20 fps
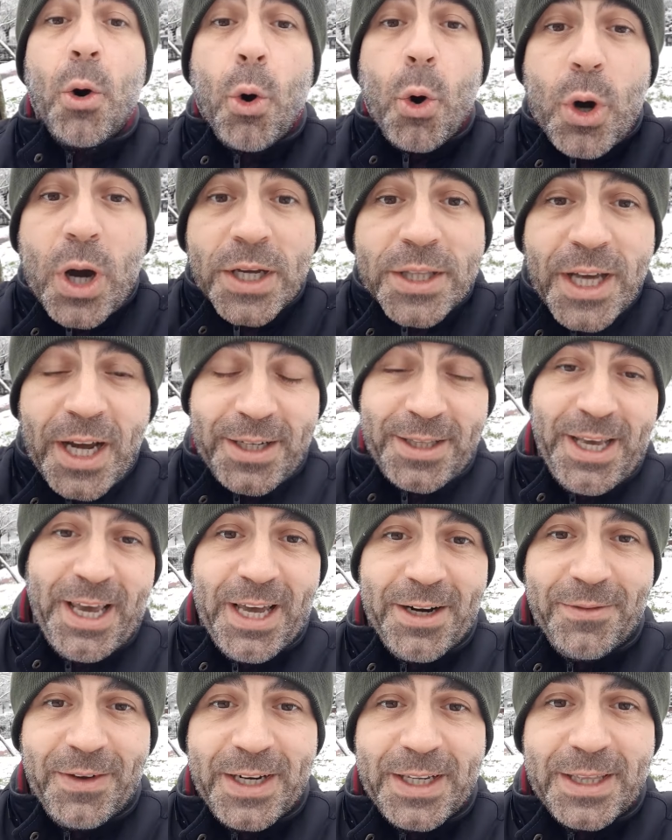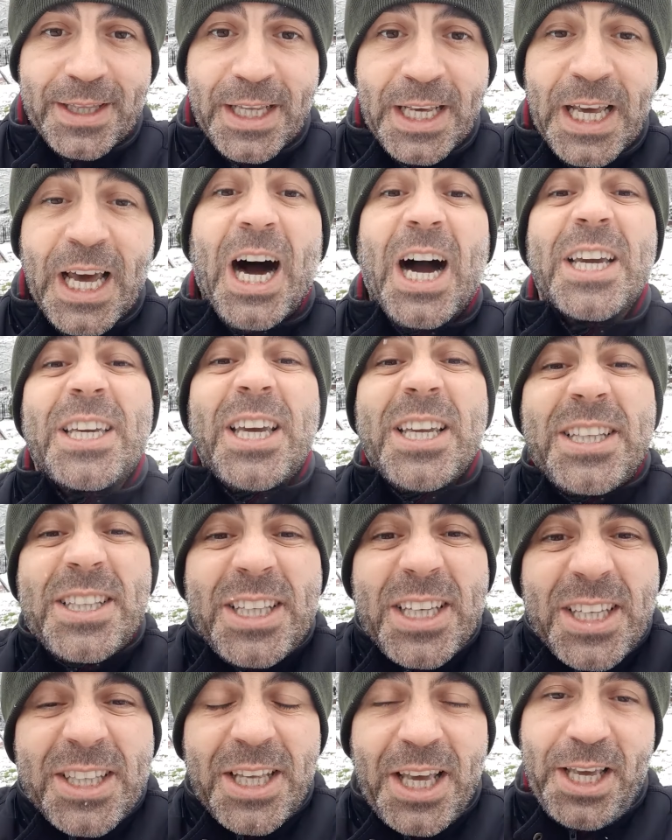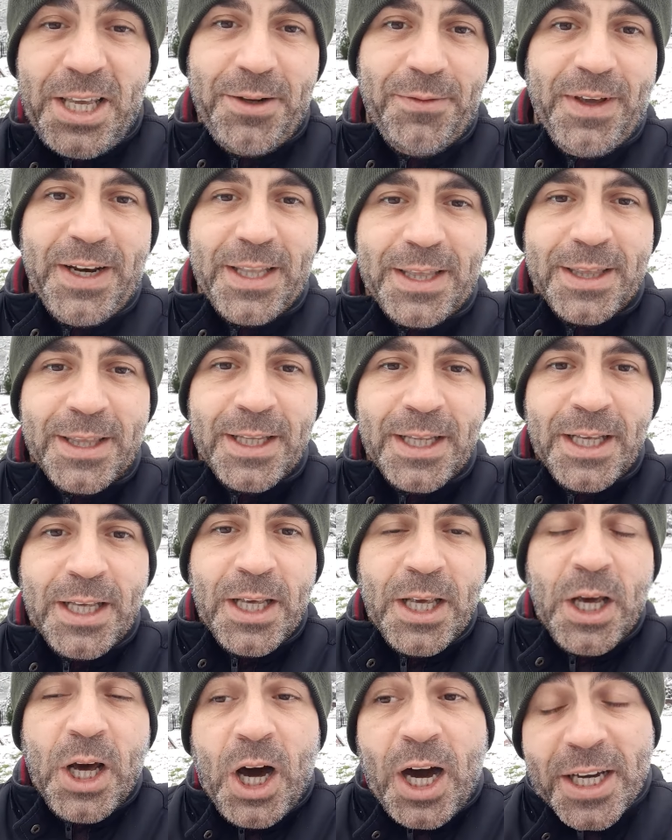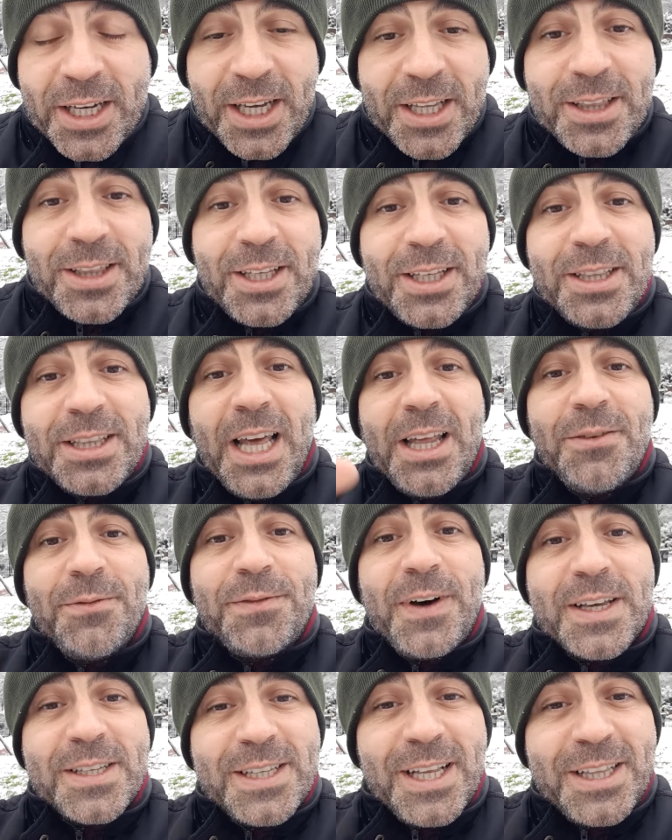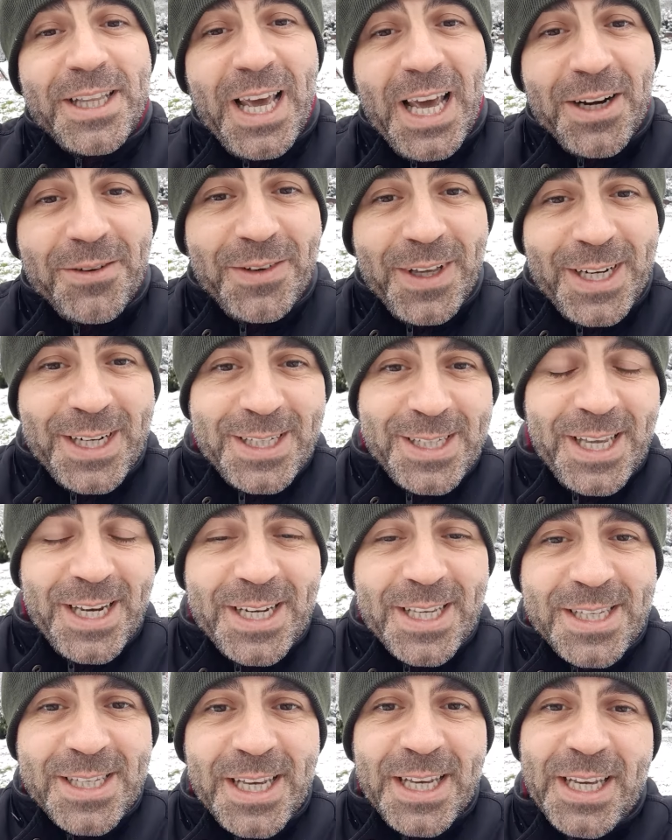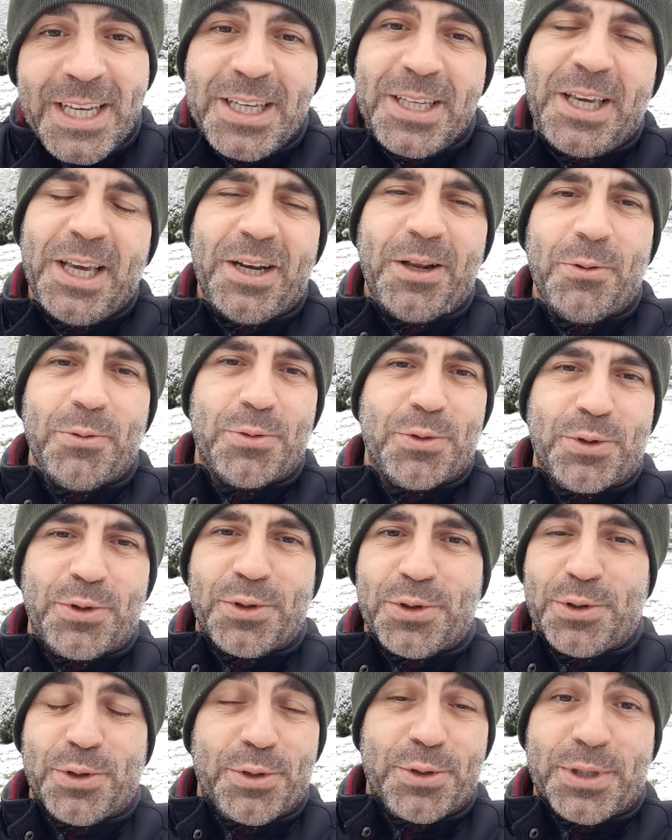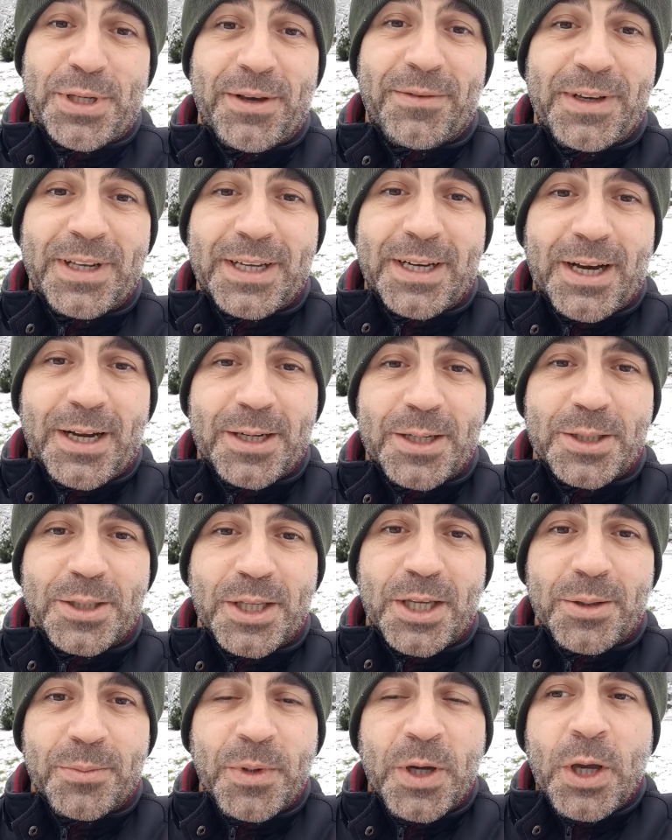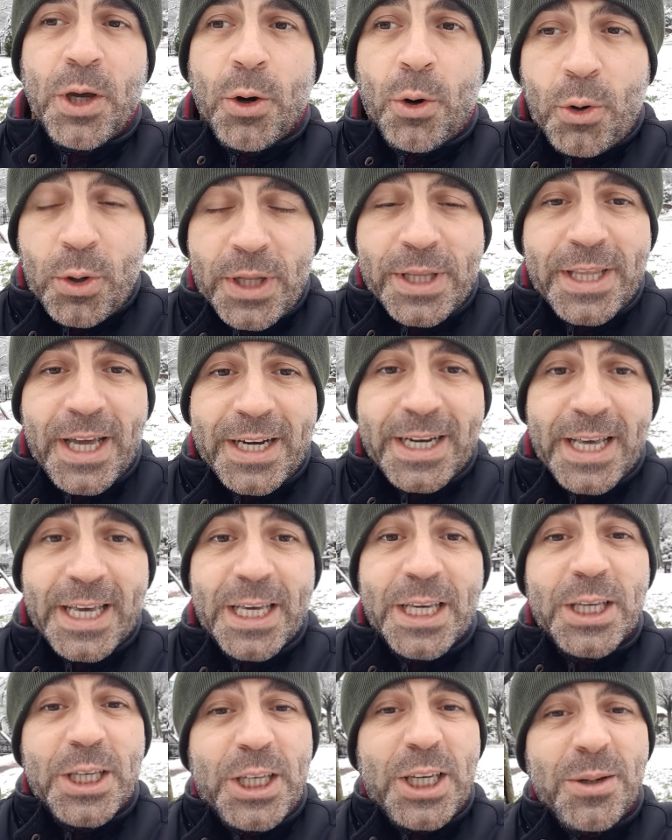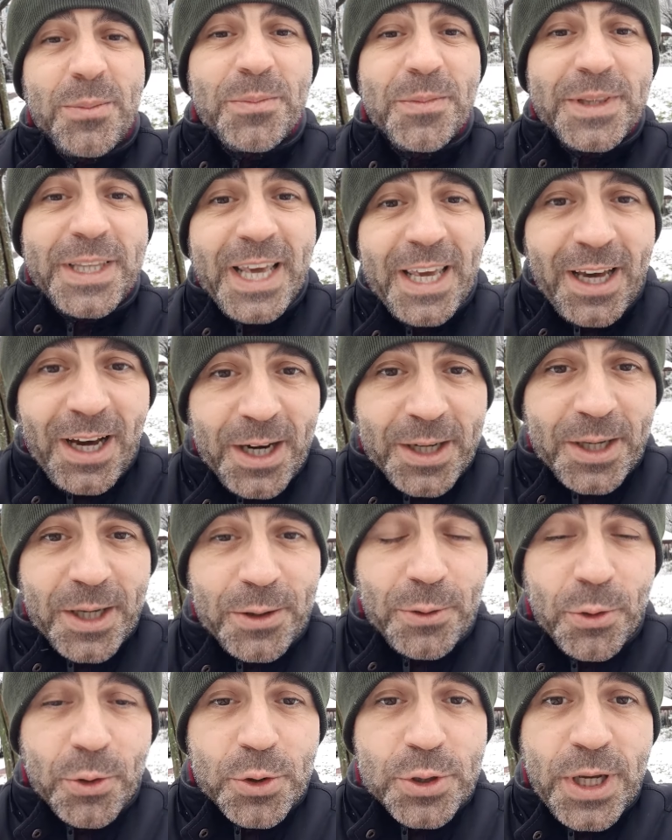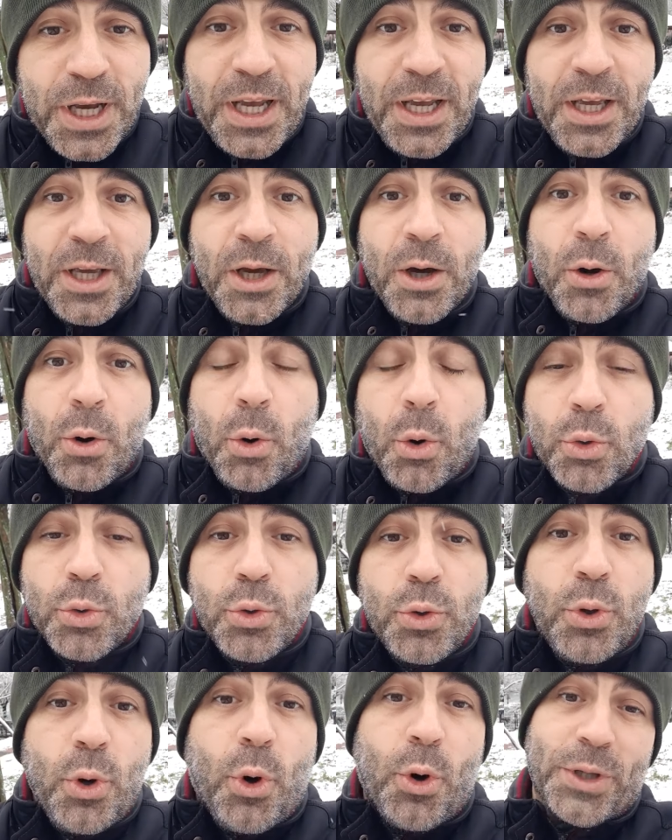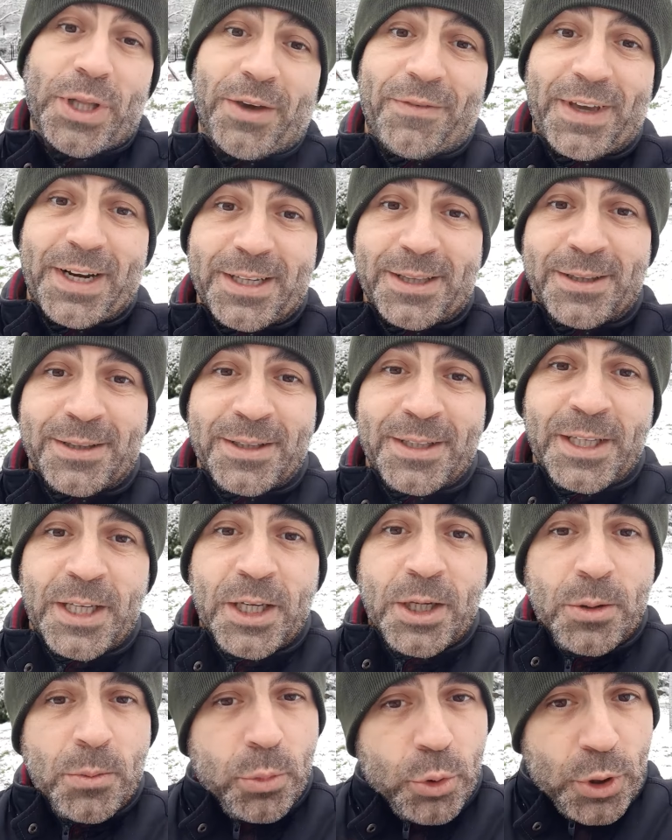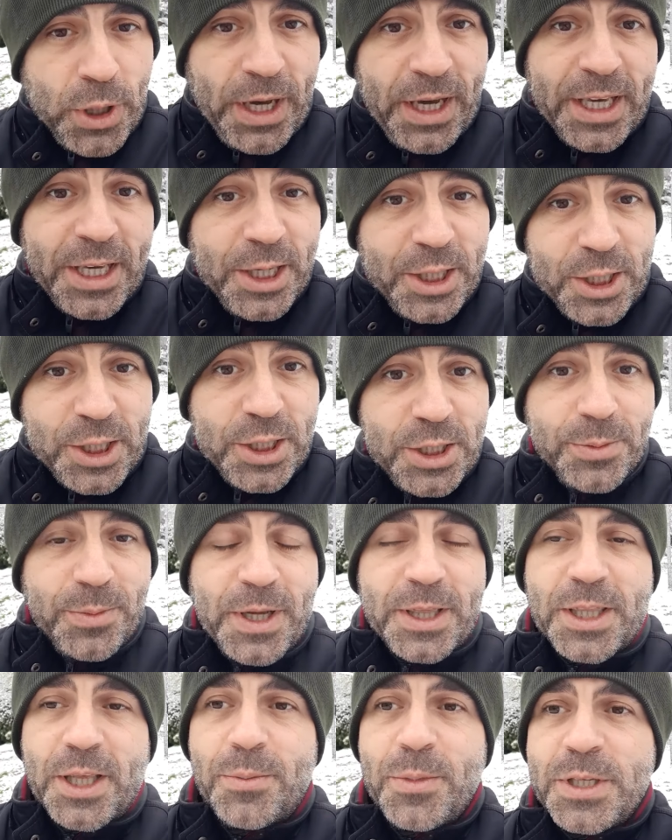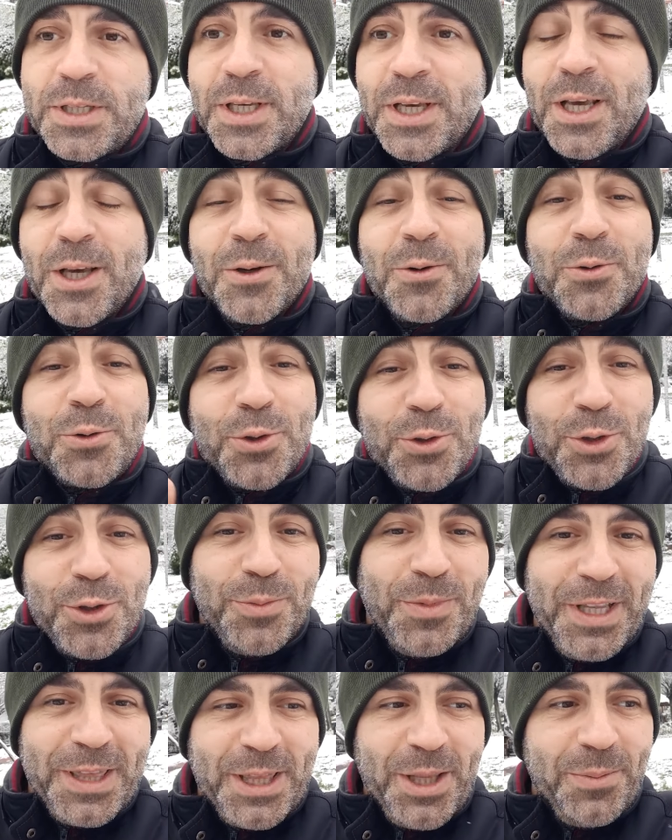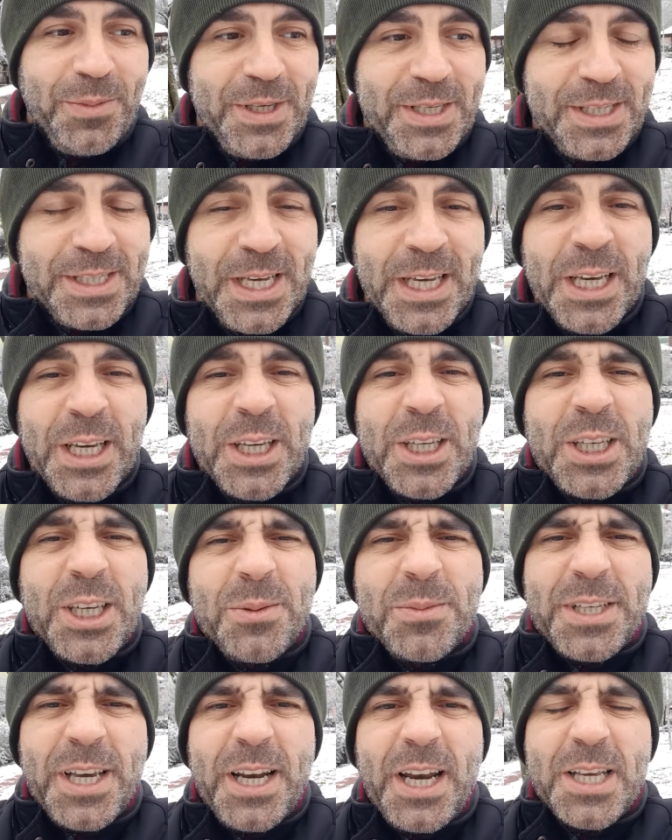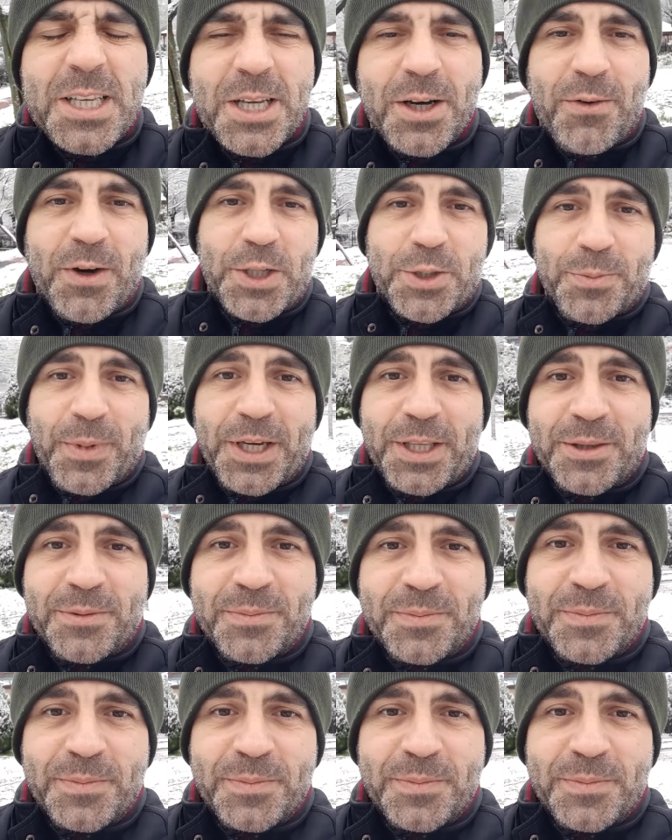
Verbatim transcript: o kadar değer verin. Hak ettiği değeri verin. Hak ettiğinden fazla değer verirseniz gene üzülürsünüz sevgili kardeşlerim. O nedenle kim neyi hak ediyorsa onu ona verin. Bu da ikinci maddemiz. Üçüncü maddemiz kimseyle savaşmayın.